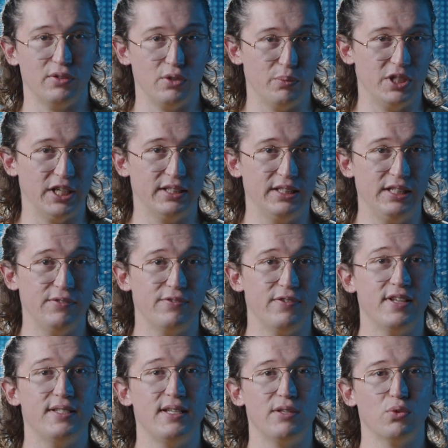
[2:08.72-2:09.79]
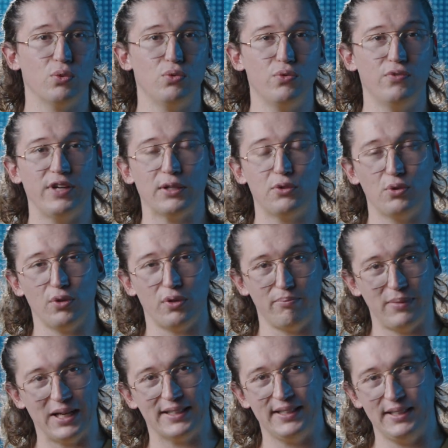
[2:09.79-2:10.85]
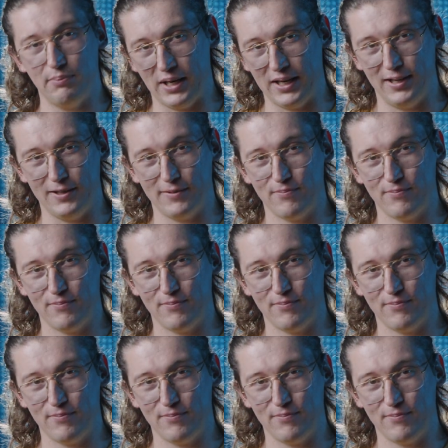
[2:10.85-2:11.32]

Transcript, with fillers: d'un objectif, c'est son ouverture maximale.